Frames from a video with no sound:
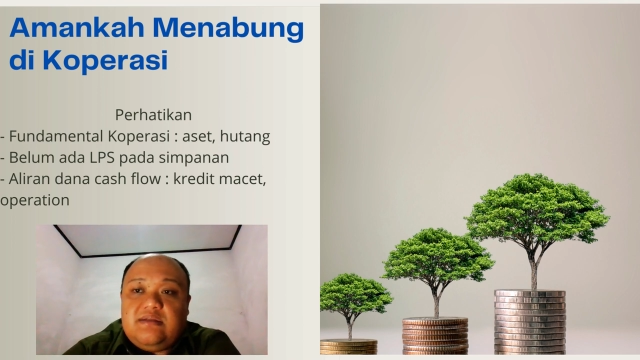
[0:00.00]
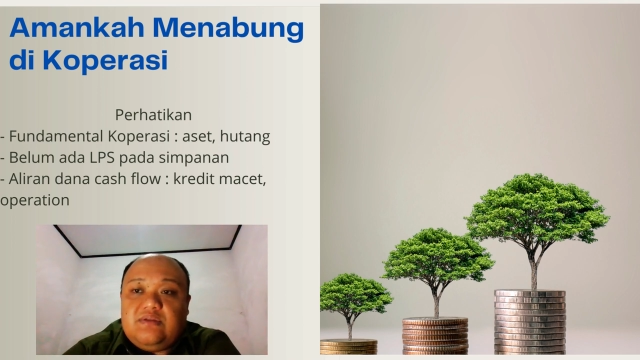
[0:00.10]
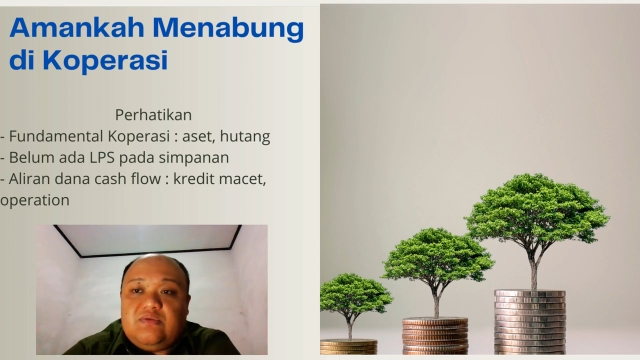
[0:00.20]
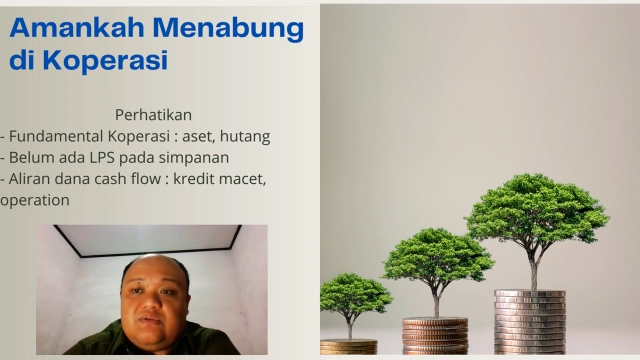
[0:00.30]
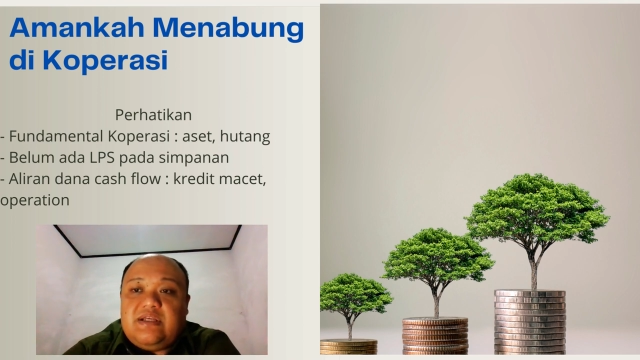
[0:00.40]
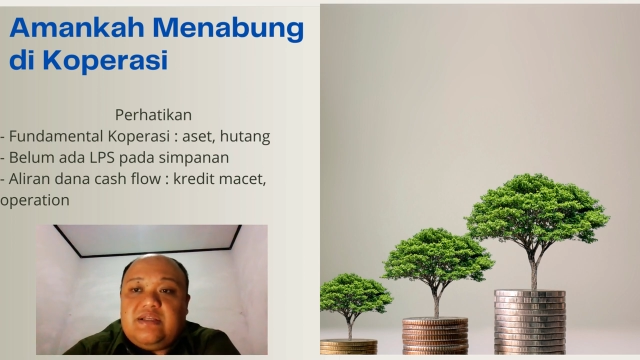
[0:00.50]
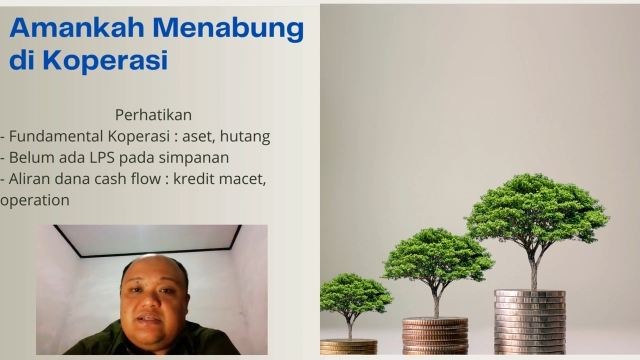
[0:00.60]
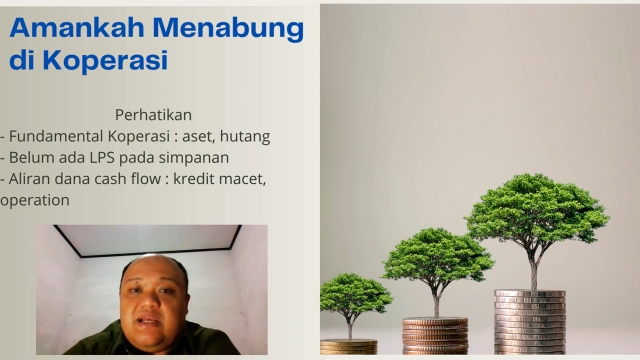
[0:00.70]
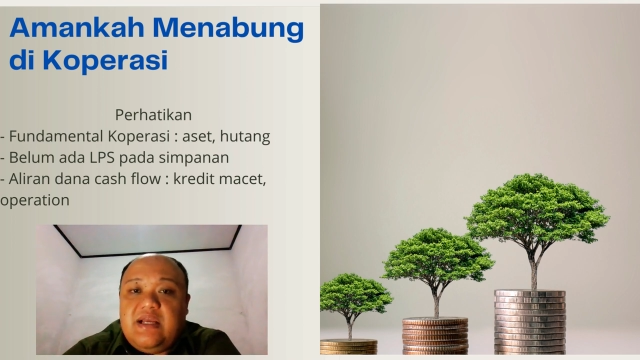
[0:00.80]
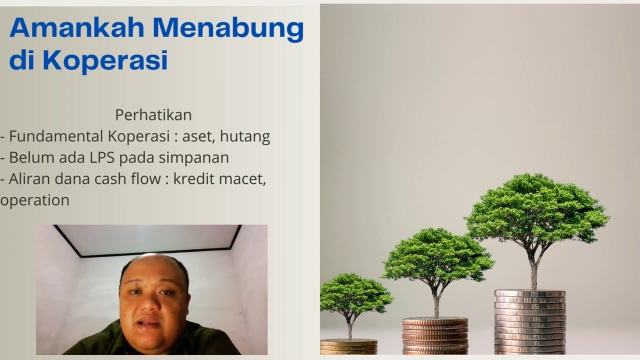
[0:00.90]
tentu
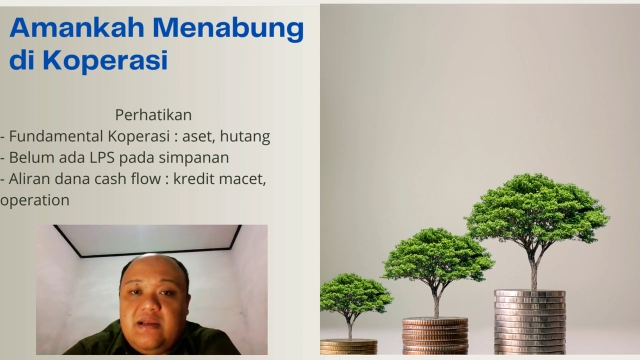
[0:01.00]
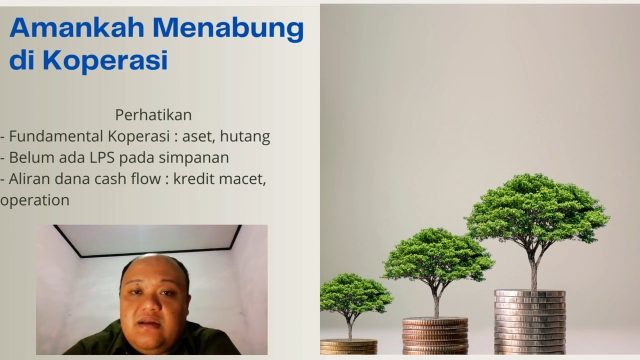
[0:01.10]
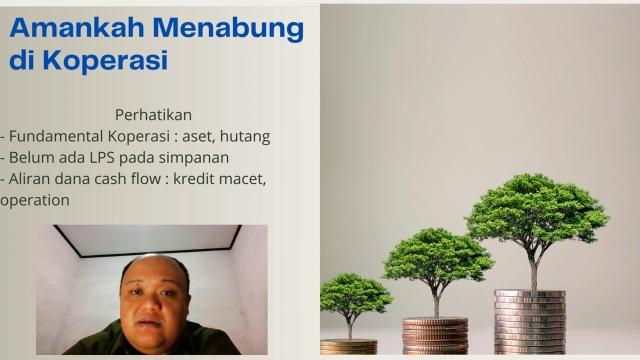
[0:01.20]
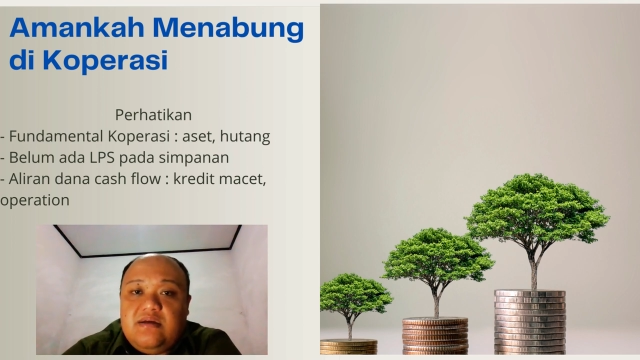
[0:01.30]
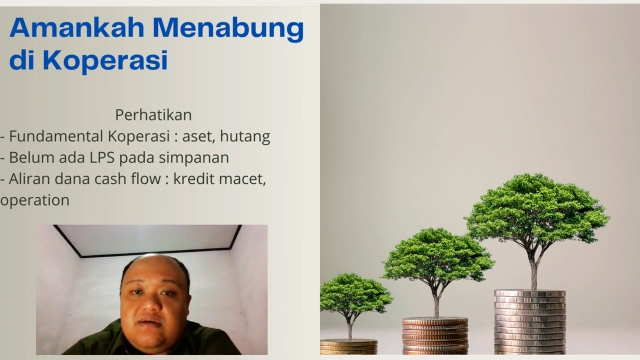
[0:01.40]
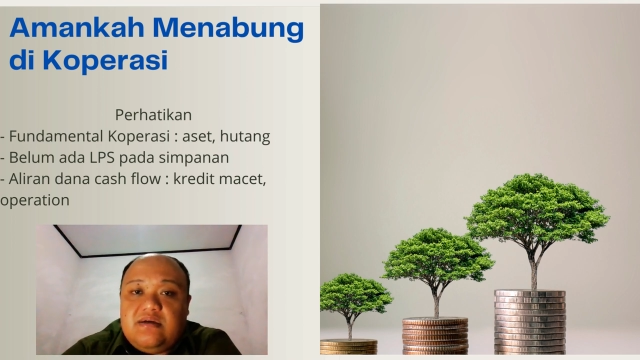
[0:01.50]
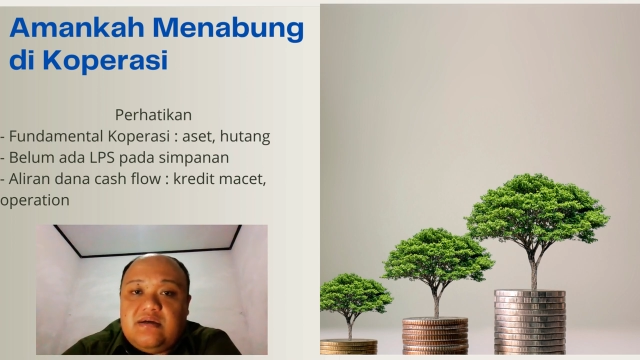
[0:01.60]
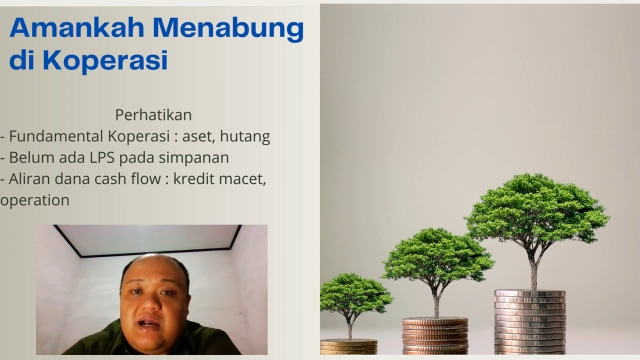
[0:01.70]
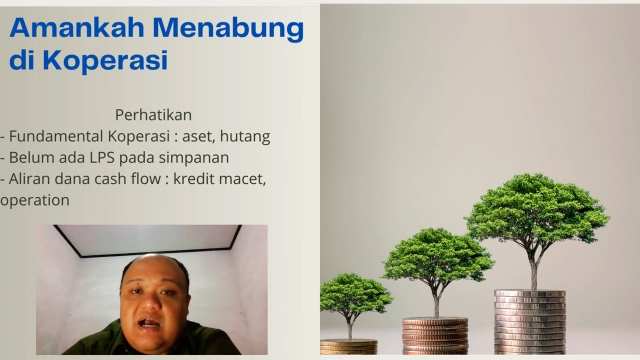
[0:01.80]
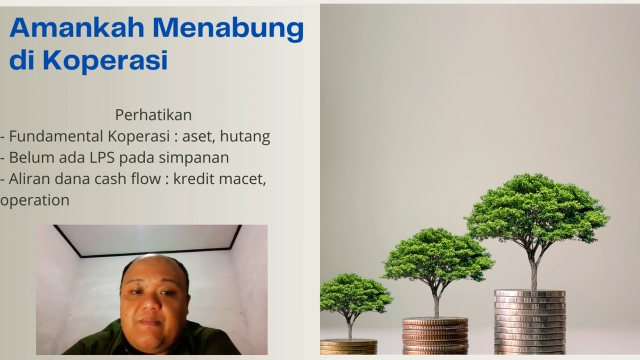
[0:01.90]
saja
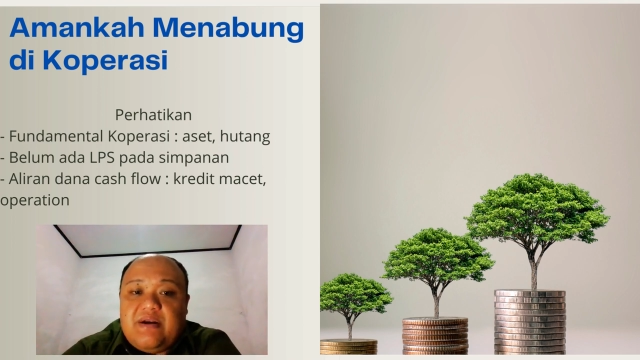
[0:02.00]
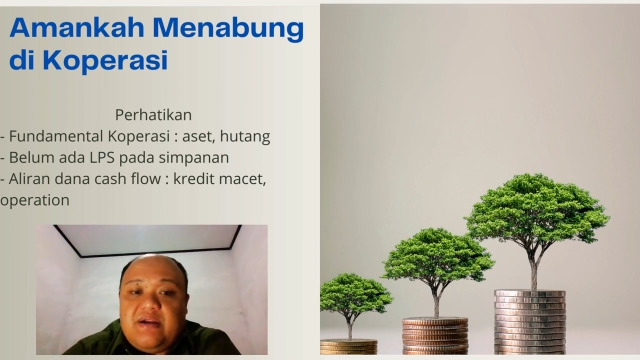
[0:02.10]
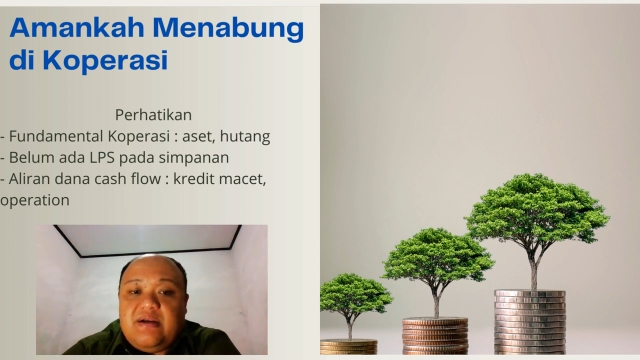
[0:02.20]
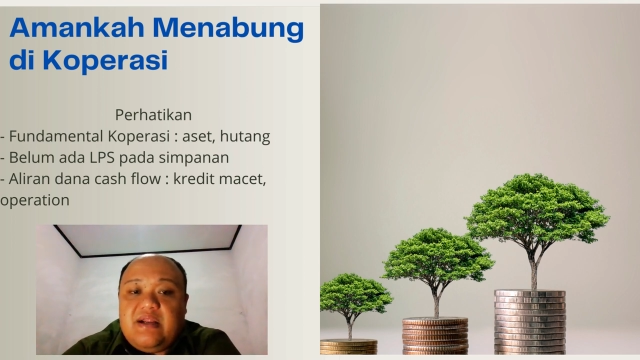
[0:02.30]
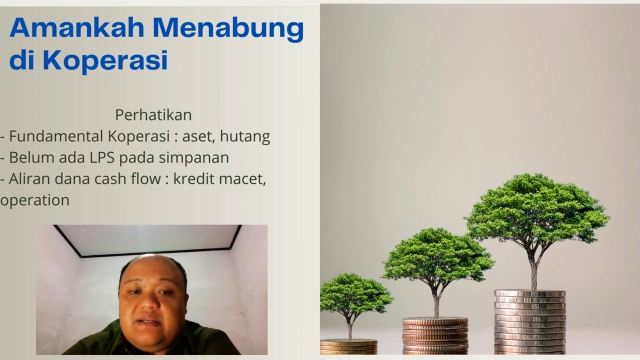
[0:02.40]
keamanan